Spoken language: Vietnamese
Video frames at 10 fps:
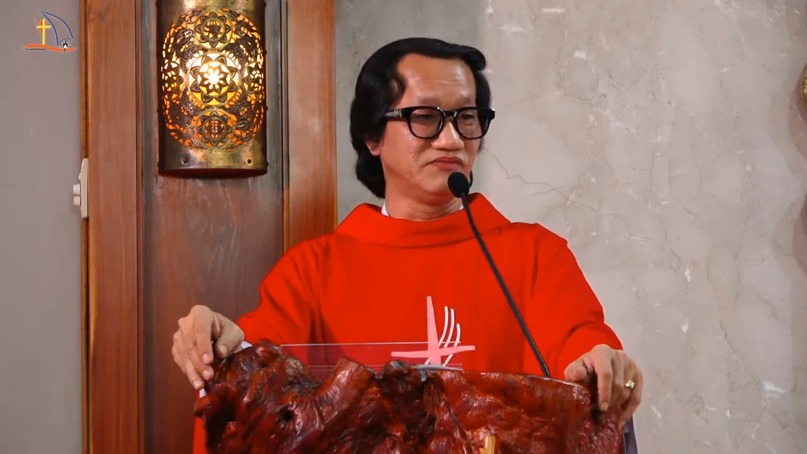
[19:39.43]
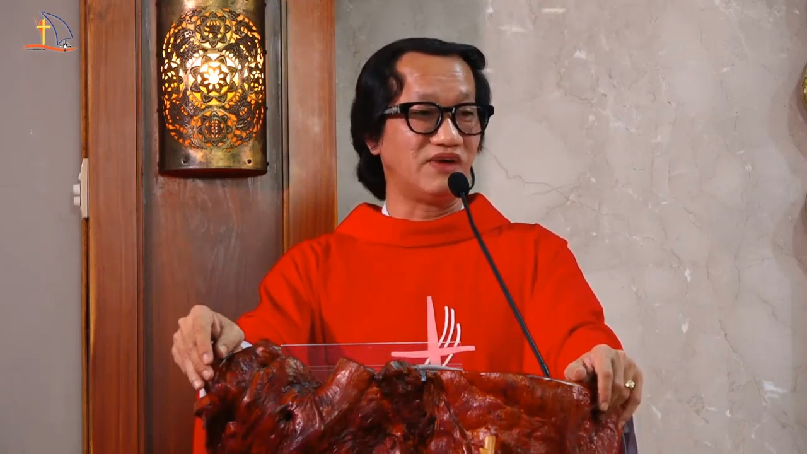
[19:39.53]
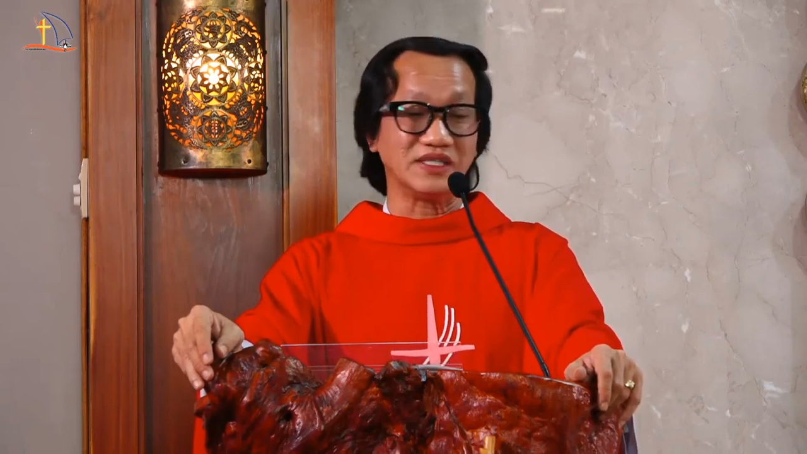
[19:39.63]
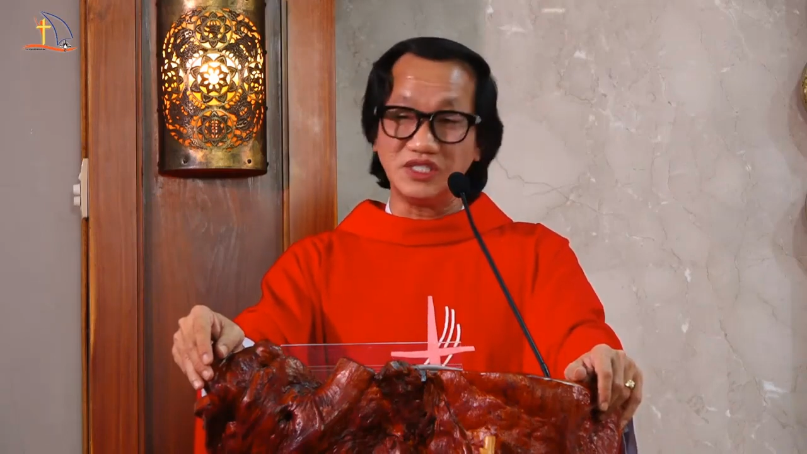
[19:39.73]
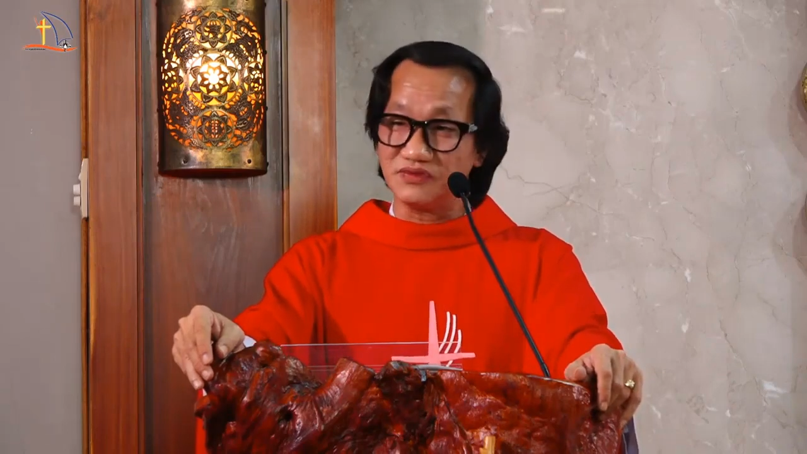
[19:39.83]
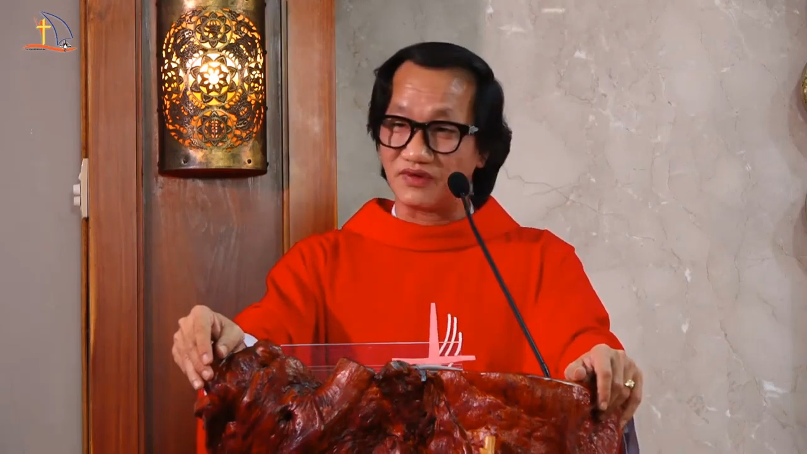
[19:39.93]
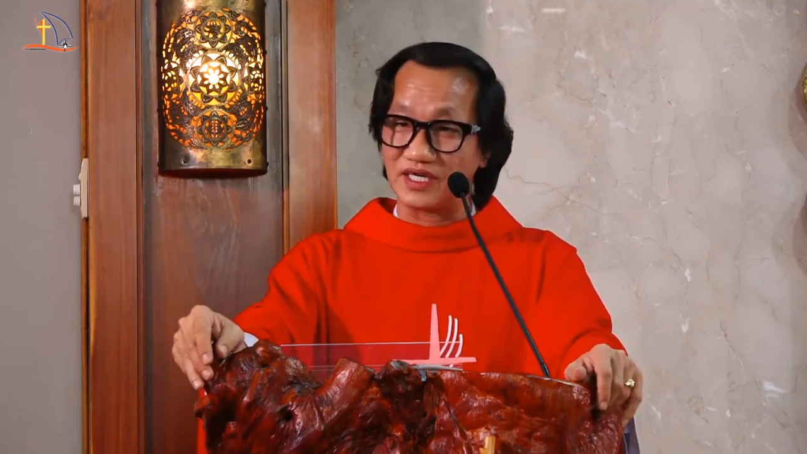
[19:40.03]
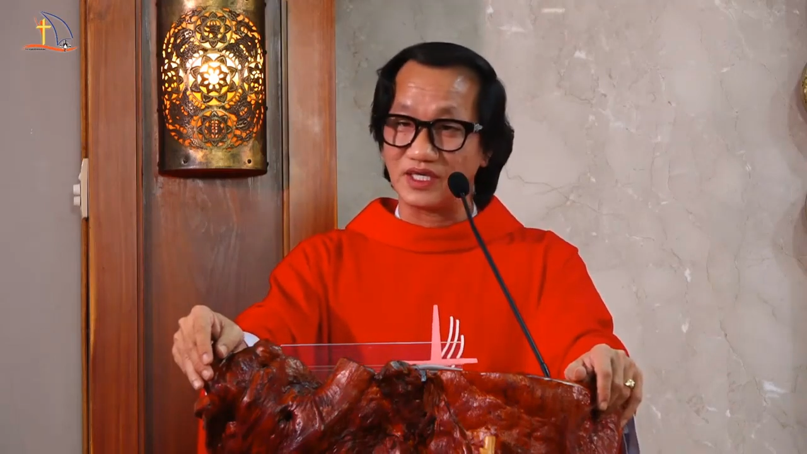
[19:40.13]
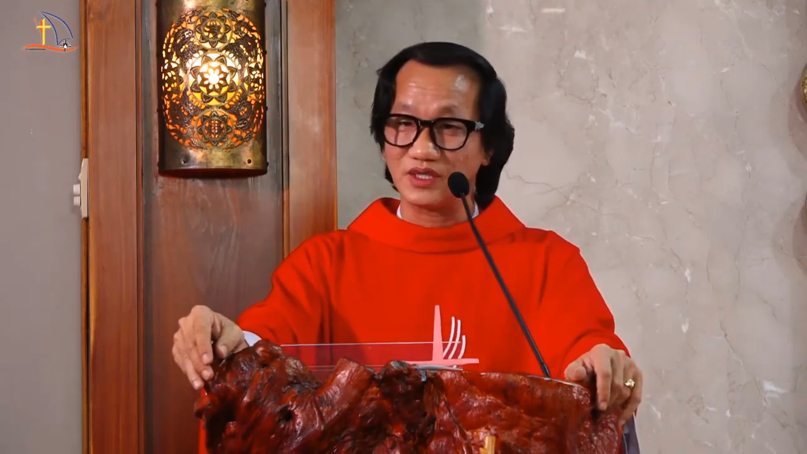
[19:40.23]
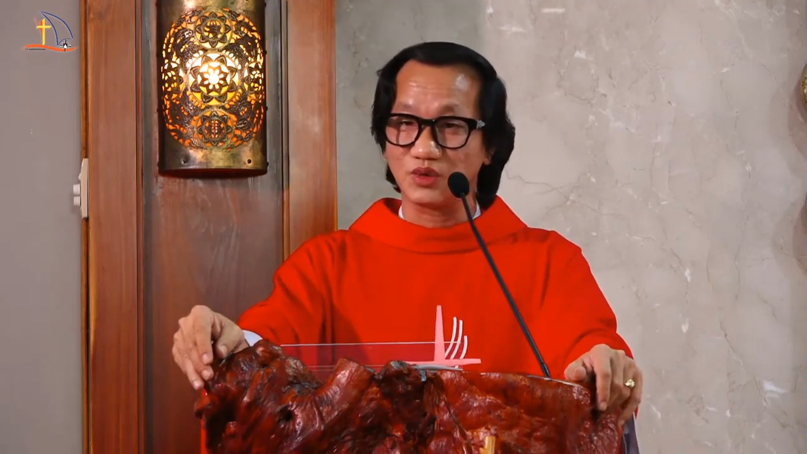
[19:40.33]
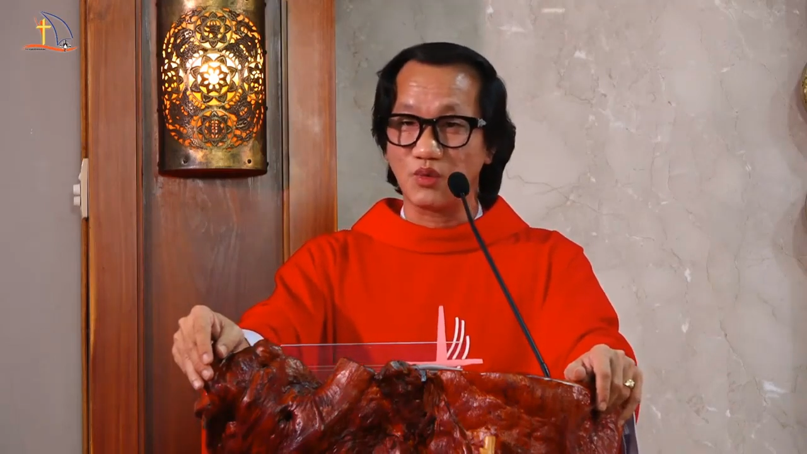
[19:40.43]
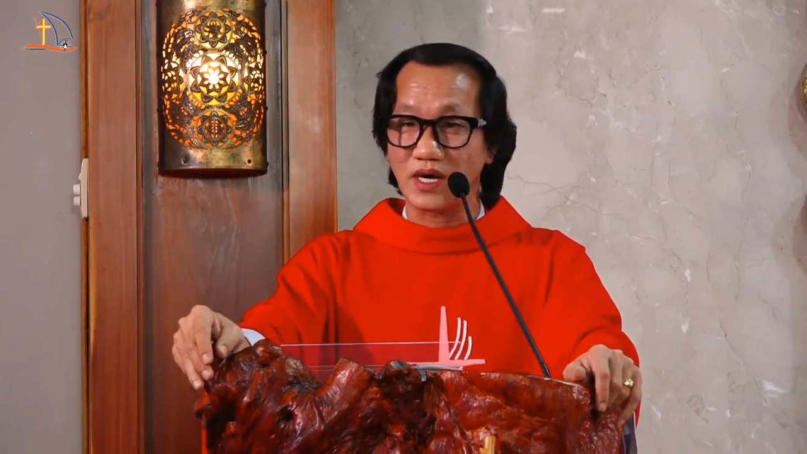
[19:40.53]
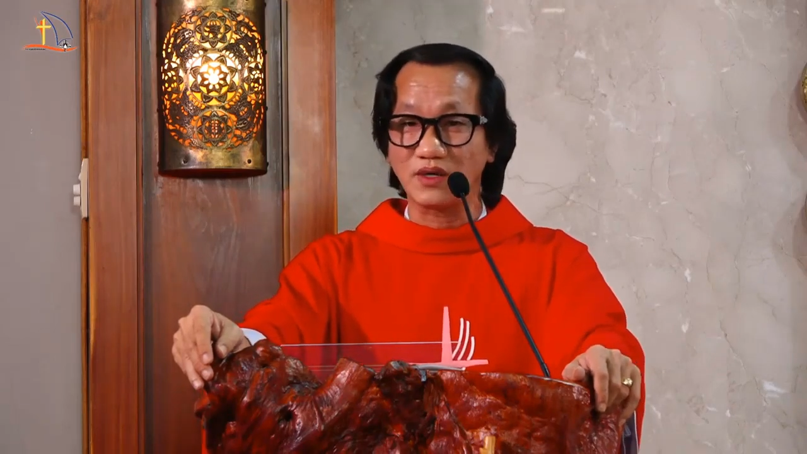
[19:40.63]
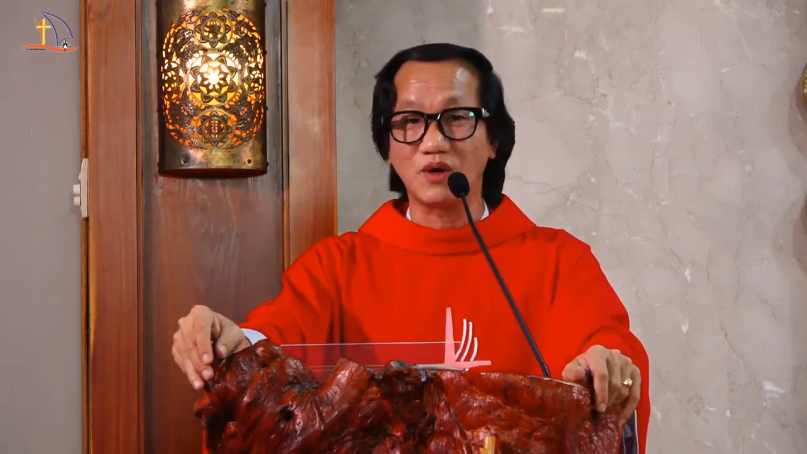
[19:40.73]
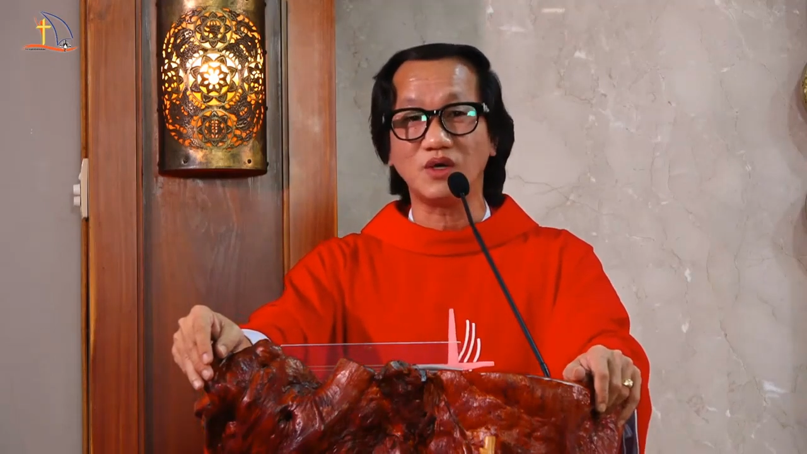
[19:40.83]
Và như vậy
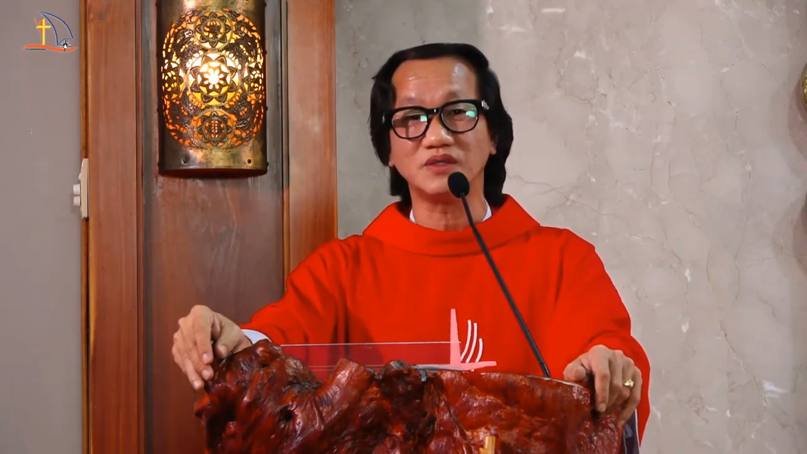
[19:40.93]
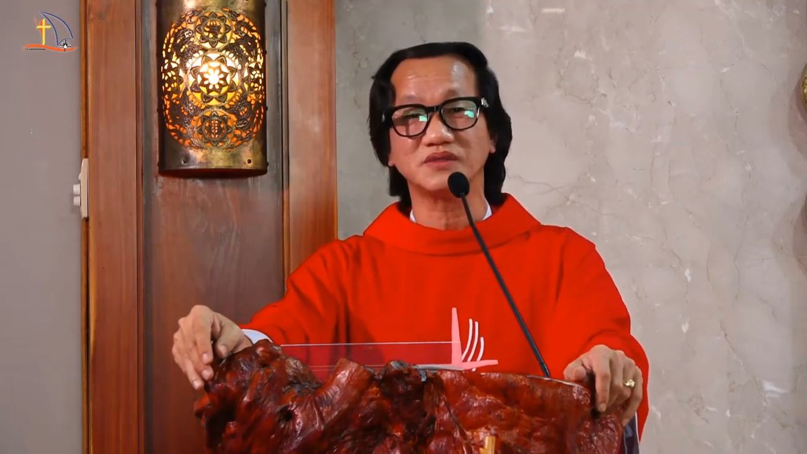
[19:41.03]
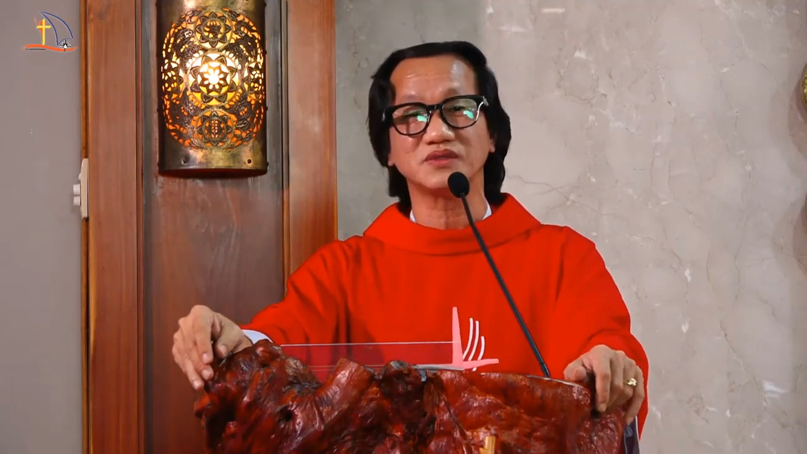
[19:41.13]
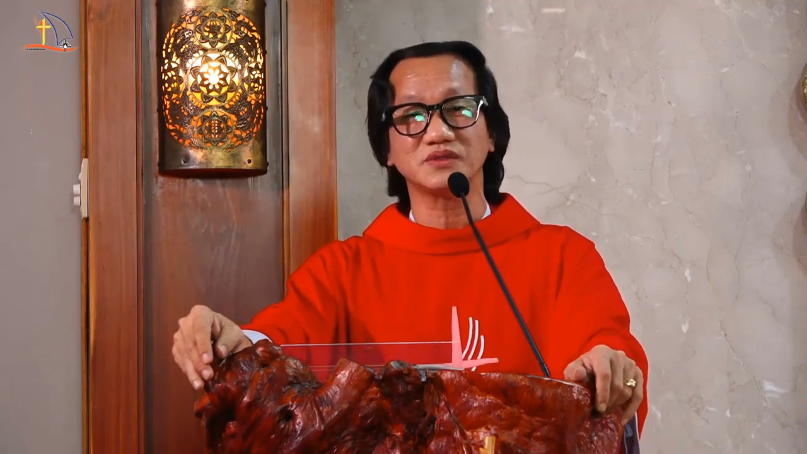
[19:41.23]
qua đó